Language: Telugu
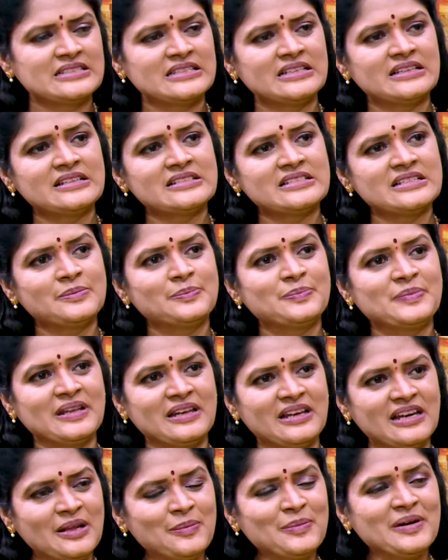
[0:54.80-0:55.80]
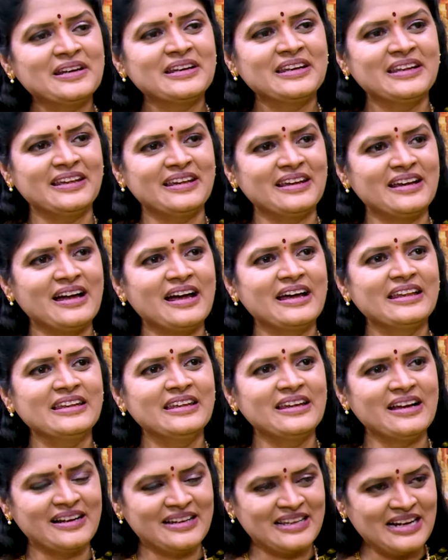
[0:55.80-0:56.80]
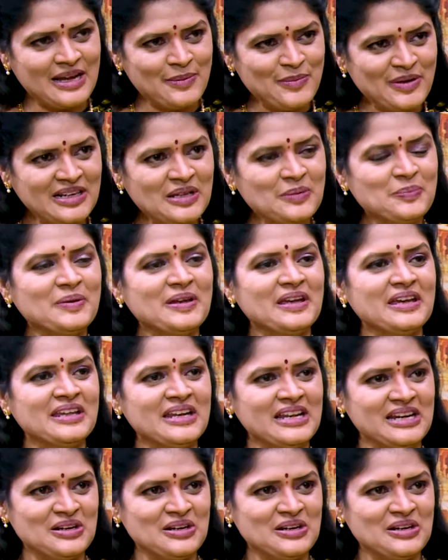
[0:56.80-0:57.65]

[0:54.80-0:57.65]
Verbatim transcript: సార్ అసలు పిల్లల మరి అని ఆ గ్రామానికి పేరు